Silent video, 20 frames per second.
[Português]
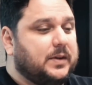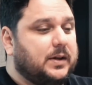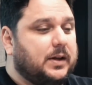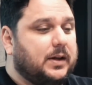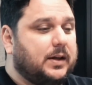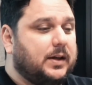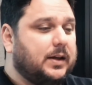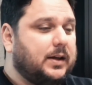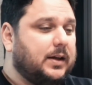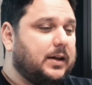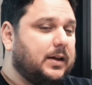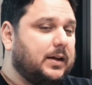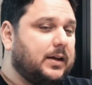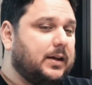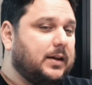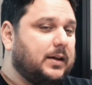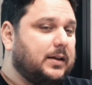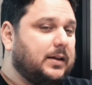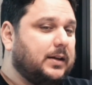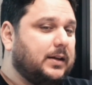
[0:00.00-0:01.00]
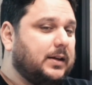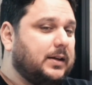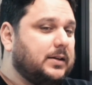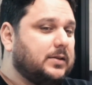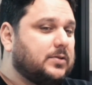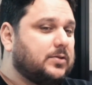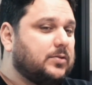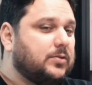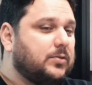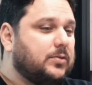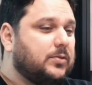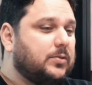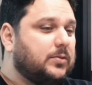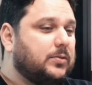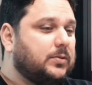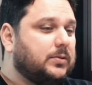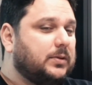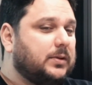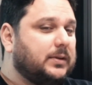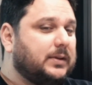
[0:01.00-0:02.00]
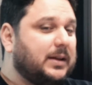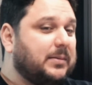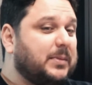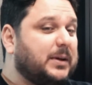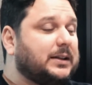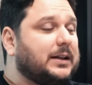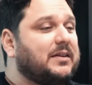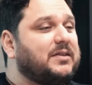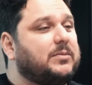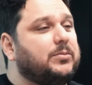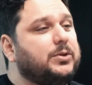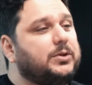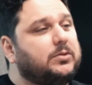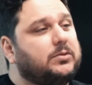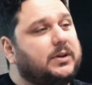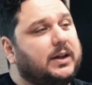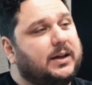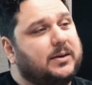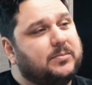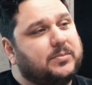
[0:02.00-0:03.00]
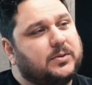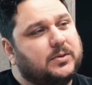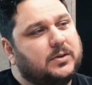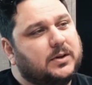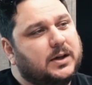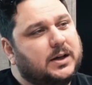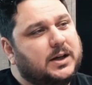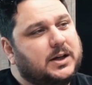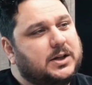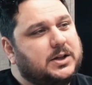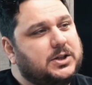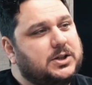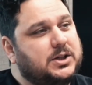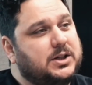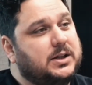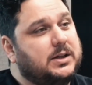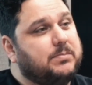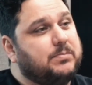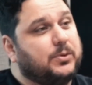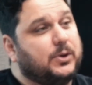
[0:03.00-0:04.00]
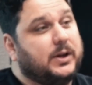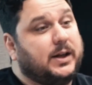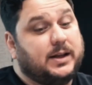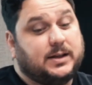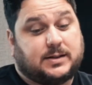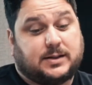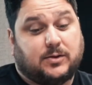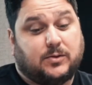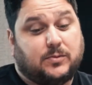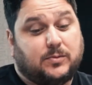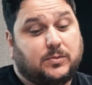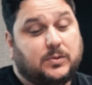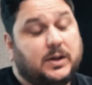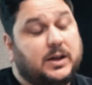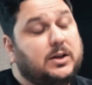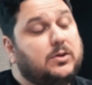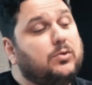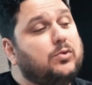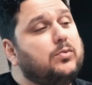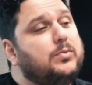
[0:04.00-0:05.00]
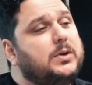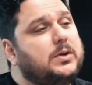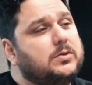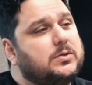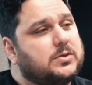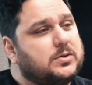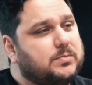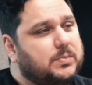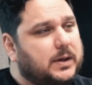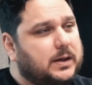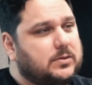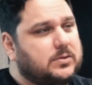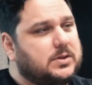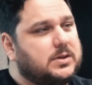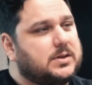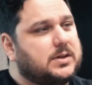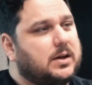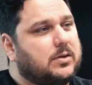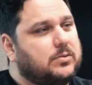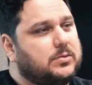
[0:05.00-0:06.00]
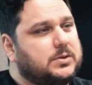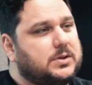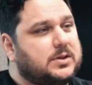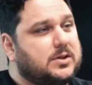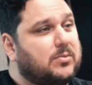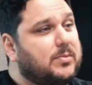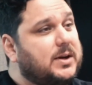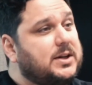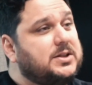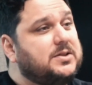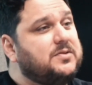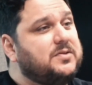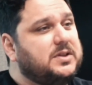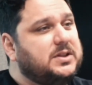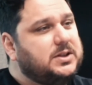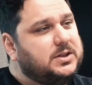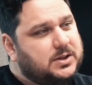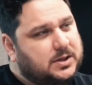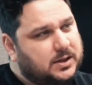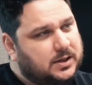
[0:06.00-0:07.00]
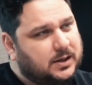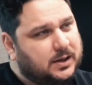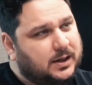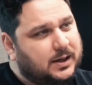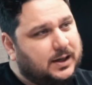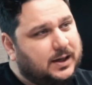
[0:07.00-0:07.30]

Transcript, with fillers: É, e isso demandava muito tempo, de porque são inúmeros planos de saúde, são mais de 20,